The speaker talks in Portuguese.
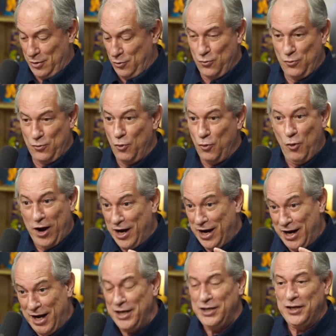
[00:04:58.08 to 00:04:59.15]
o
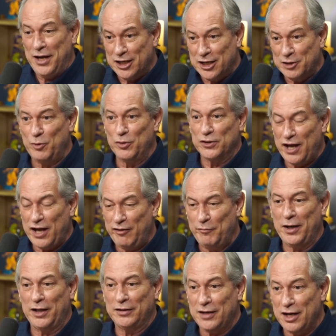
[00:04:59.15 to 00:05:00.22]
grande responsável
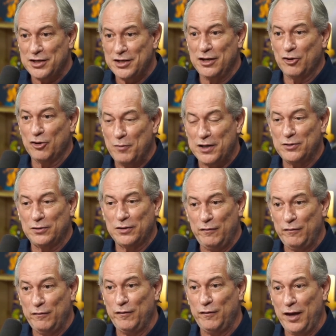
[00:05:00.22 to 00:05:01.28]
pela tragédia que o Brasil está
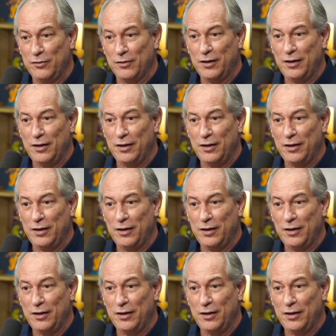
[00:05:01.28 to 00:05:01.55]
vivendo